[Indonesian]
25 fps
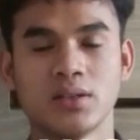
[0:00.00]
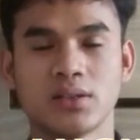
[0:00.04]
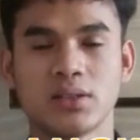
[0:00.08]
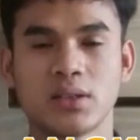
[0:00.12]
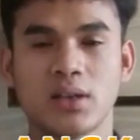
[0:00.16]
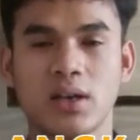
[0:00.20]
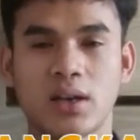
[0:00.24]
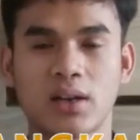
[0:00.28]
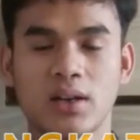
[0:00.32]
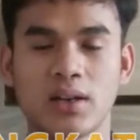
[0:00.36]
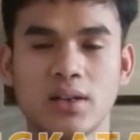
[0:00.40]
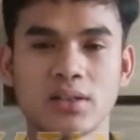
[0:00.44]

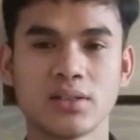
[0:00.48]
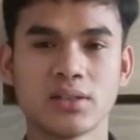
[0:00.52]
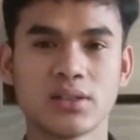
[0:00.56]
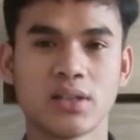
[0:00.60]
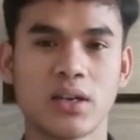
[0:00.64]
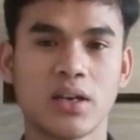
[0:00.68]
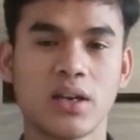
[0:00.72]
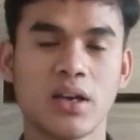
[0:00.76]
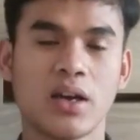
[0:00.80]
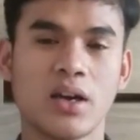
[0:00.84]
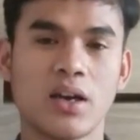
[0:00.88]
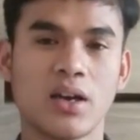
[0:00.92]
Sekarang
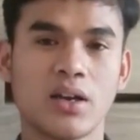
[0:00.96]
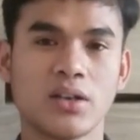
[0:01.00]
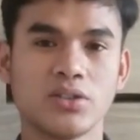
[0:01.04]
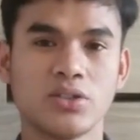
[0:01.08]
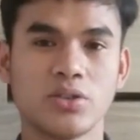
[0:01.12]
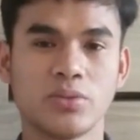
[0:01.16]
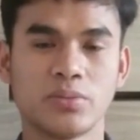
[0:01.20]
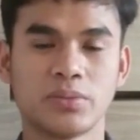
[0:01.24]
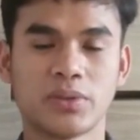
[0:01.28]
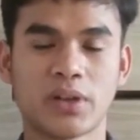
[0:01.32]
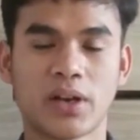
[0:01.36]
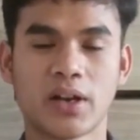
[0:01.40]

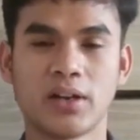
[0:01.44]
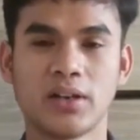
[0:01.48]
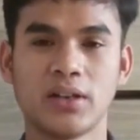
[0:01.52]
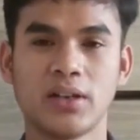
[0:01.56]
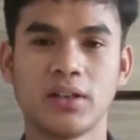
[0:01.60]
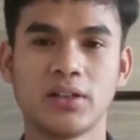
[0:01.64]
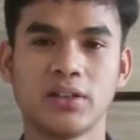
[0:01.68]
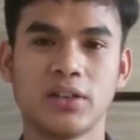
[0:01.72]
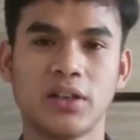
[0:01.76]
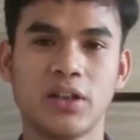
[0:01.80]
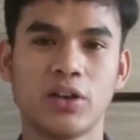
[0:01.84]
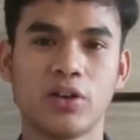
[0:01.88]
saya job
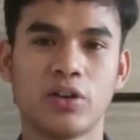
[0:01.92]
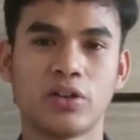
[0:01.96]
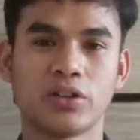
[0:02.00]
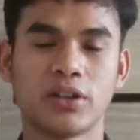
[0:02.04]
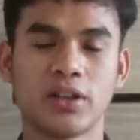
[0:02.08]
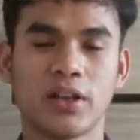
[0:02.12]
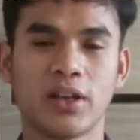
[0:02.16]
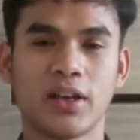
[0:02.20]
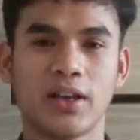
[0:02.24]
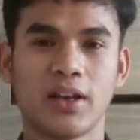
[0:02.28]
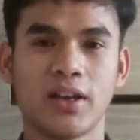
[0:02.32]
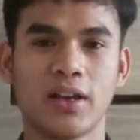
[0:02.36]
training di
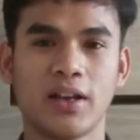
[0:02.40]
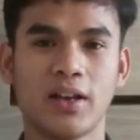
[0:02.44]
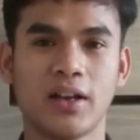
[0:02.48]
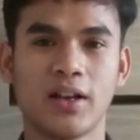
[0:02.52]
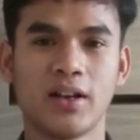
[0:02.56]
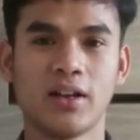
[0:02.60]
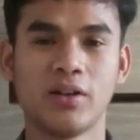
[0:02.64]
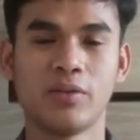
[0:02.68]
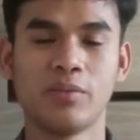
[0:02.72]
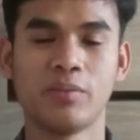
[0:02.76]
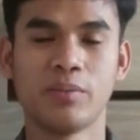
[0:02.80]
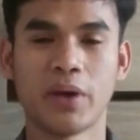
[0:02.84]
Hotel
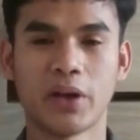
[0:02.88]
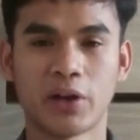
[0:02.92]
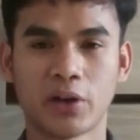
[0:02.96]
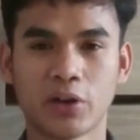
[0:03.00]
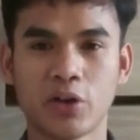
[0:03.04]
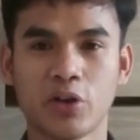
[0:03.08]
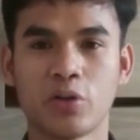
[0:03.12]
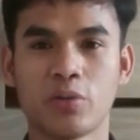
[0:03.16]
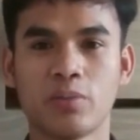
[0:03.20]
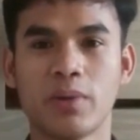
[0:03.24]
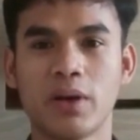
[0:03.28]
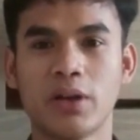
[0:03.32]

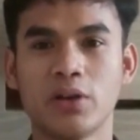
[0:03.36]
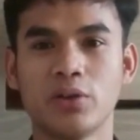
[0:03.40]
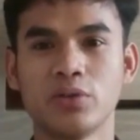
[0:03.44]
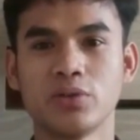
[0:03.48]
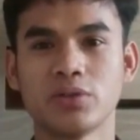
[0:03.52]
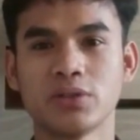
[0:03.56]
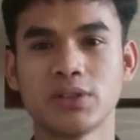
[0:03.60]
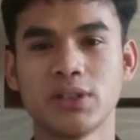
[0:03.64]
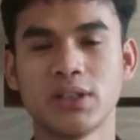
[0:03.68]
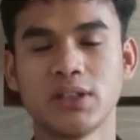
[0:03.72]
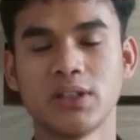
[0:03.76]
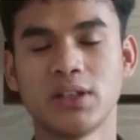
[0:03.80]
Medview Urban
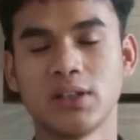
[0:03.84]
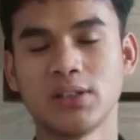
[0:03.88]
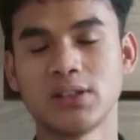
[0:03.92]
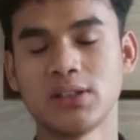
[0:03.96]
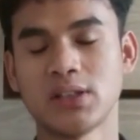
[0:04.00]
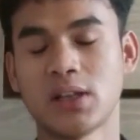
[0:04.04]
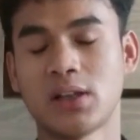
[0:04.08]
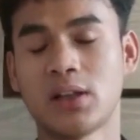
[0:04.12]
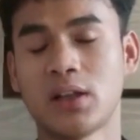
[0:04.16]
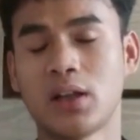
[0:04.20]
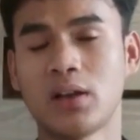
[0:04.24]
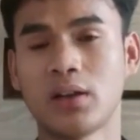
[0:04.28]
City
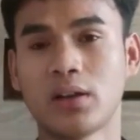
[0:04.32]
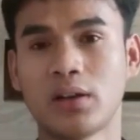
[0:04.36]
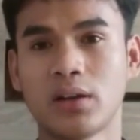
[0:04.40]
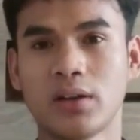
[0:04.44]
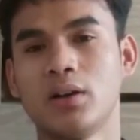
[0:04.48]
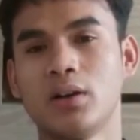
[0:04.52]
Center,